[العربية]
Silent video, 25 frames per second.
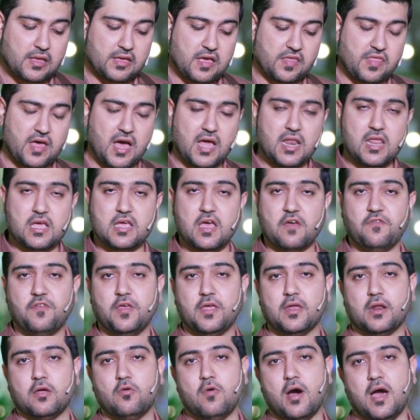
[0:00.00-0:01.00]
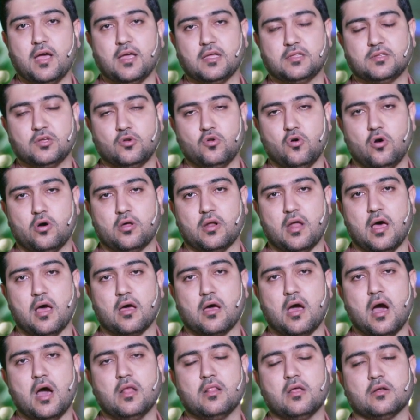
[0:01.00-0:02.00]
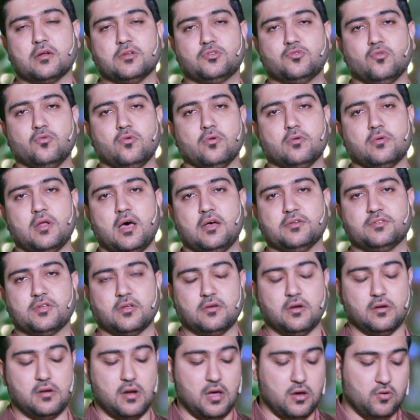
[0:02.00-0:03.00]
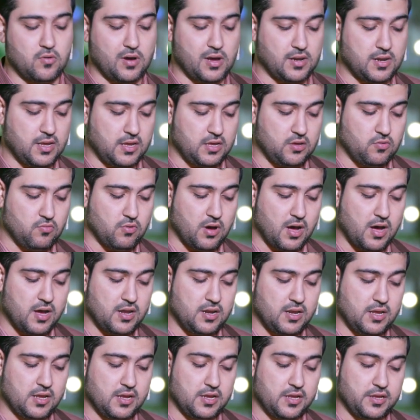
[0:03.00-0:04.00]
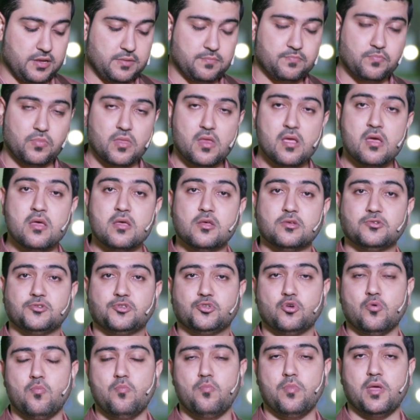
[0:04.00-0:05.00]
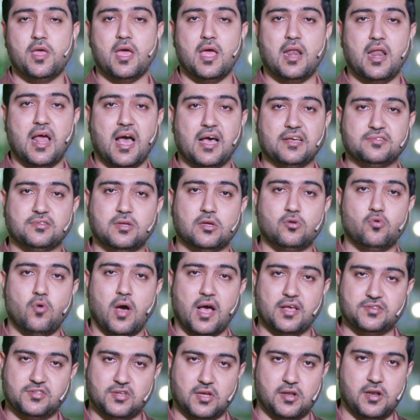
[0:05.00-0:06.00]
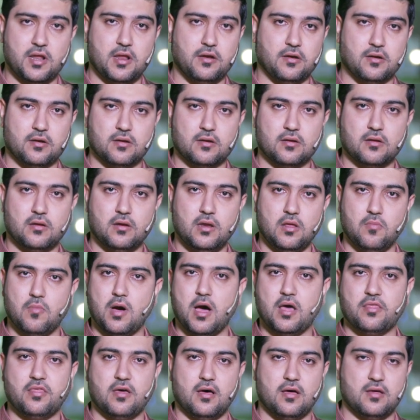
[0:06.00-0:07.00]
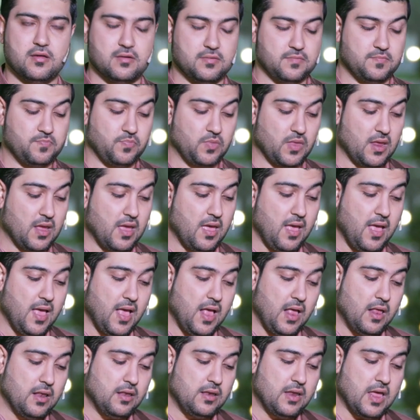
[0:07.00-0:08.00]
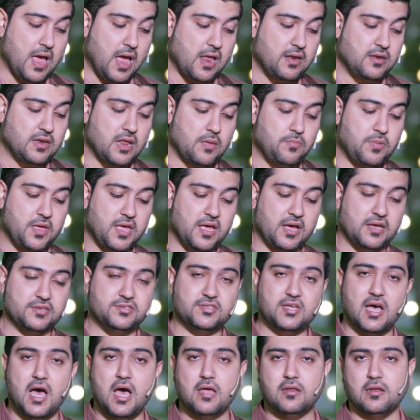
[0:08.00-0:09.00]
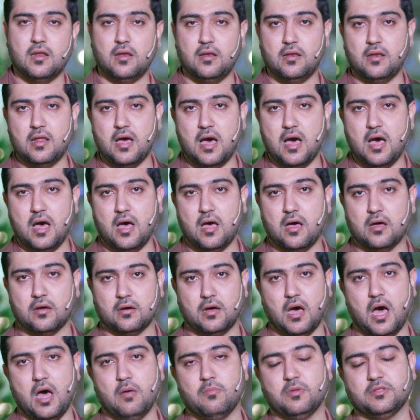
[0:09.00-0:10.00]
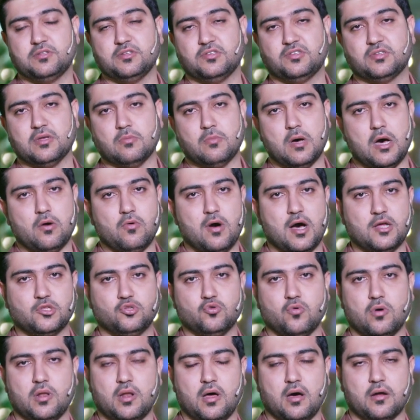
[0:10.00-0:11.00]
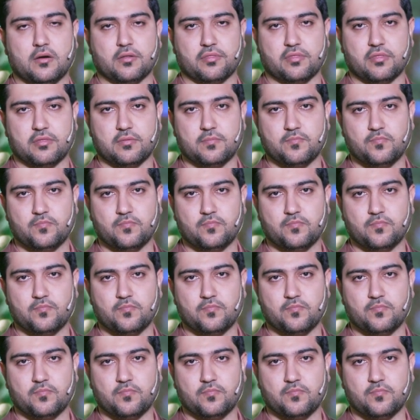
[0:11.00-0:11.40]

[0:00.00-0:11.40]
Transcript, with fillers: كذلك في روايه اخرى قال رسول الله صلى الله عليه واله سمي الحسن حسنا لماذا لان باحسان الله قامت السماوات والارض